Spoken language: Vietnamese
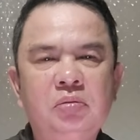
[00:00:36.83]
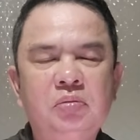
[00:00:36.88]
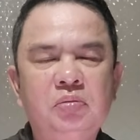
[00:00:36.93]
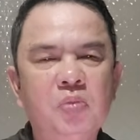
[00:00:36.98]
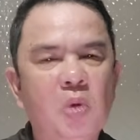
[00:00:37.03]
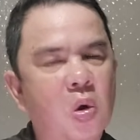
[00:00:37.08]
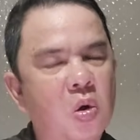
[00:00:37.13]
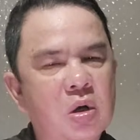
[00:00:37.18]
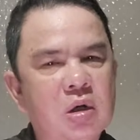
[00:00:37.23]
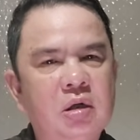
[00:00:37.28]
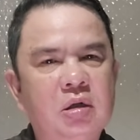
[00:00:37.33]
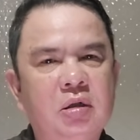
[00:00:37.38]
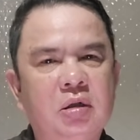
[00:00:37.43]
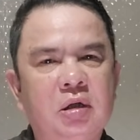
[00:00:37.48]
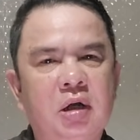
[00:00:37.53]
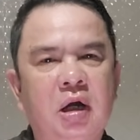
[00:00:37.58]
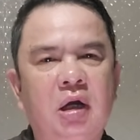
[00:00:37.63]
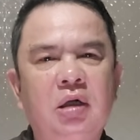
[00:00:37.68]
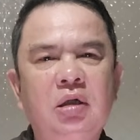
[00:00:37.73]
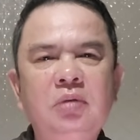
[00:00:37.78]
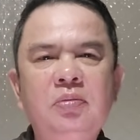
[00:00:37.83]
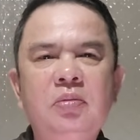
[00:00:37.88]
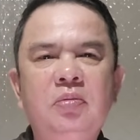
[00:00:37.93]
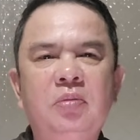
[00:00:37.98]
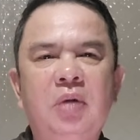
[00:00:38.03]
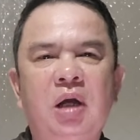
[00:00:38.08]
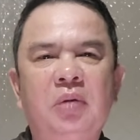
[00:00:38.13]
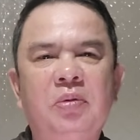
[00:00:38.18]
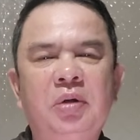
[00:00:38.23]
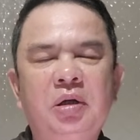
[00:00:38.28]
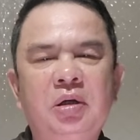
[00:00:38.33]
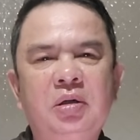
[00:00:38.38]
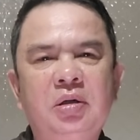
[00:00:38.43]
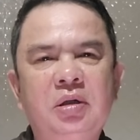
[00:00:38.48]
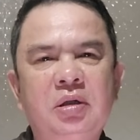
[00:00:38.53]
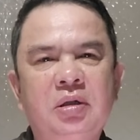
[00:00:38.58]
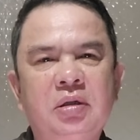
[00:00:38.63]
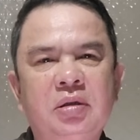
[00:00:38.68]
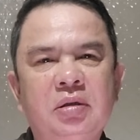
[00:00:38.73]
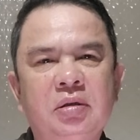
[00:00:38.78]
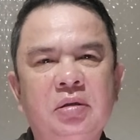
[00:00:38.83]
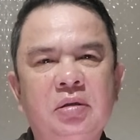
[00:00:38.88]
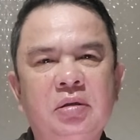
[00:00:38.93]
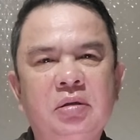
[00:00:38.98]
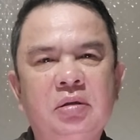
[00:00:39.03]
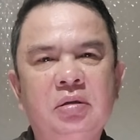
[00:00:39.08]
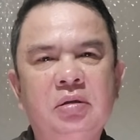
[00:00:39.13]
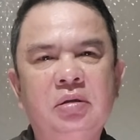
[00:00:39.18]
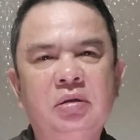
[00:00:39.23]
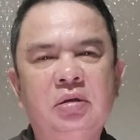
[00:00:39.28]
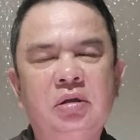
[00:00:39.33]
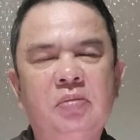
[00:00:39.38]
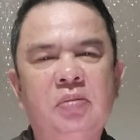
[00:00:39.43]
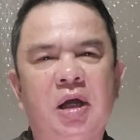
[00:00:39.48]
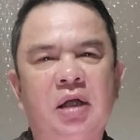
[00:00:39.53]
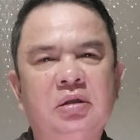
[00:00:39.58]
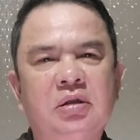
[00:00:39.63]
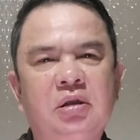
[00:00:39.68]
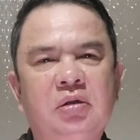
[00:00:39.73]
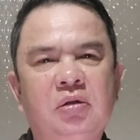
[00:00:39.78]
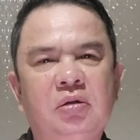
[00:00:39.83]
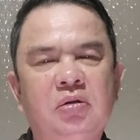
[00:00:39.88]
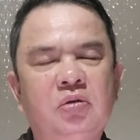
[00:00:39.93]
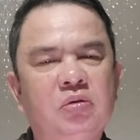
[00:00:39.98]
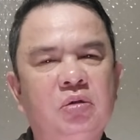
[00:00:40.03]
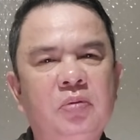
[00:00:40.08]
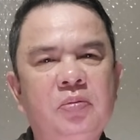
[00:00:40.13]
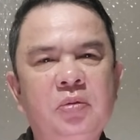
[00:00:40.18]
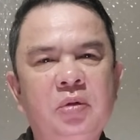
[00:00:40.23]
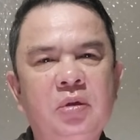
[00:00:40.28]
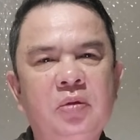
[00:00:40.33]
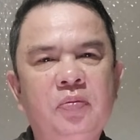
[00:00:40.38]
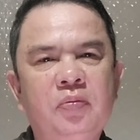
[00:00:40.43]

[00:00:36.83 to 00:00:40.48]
buộc gỡ bài viết đó đi trên mạng xã hội YouTube.